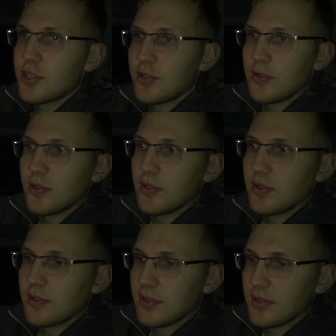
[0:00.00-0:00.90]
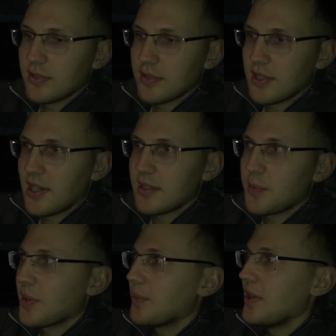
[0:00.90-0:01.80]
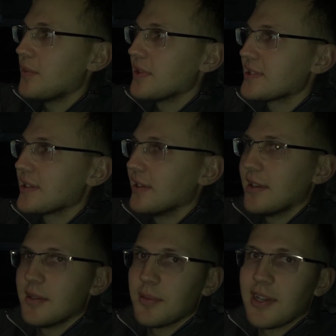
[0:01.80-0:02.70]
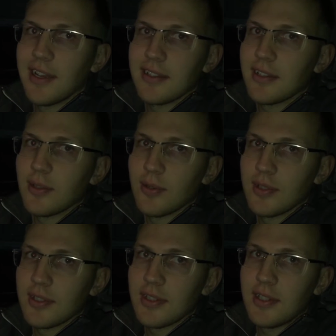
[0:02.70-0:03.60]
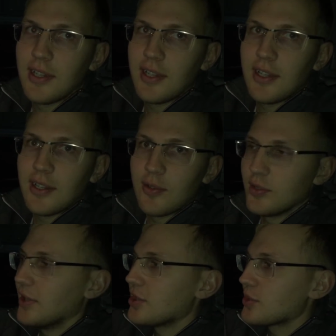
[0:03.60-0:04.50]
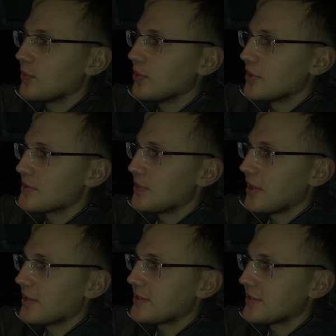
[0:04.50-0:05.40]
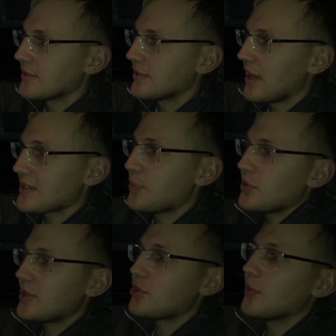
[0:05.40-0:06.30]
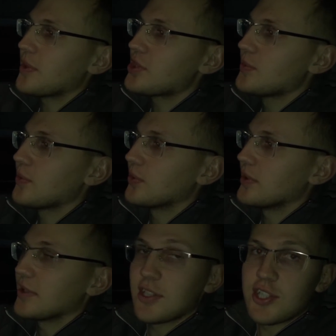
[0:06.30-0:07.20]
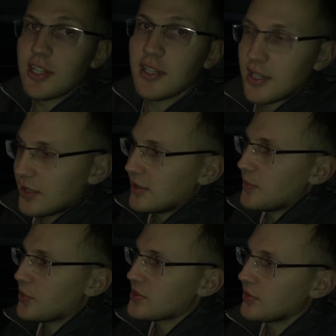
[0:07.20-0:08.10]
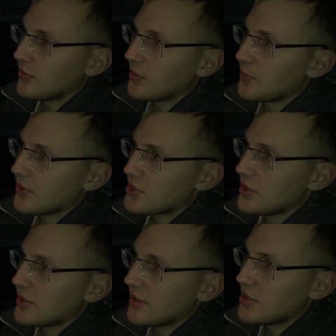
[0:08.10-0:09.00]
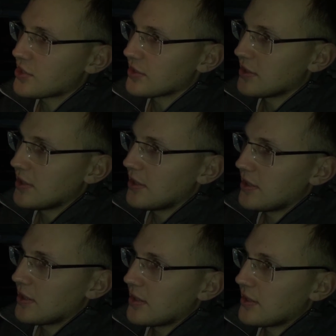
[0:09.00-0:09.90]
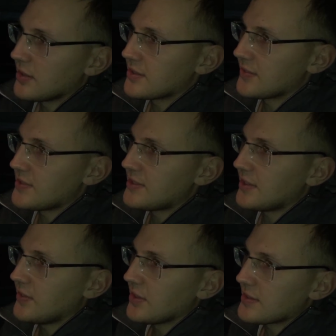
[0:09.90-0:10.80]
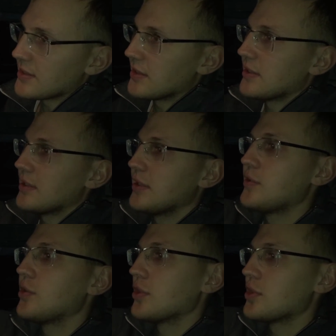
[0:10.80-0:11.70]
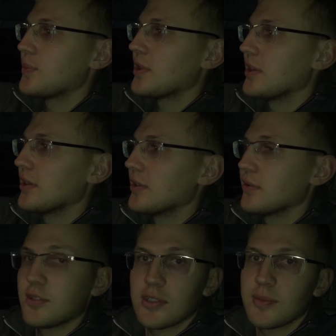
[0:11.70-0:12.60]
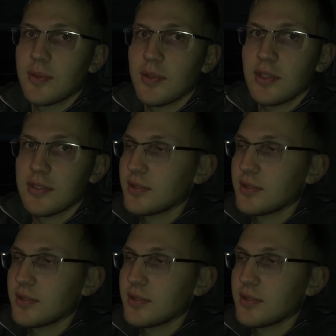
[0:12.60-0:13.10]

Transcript: что какая-то проблема с каналом Кен какой-то. Вот дальше буду разбираться. А сбросить, чтобы ошибку вот на этот чек. Надо просто вот в этом положении дальше завести двигатель. И все, ошибки нет. Вот сейчас поверни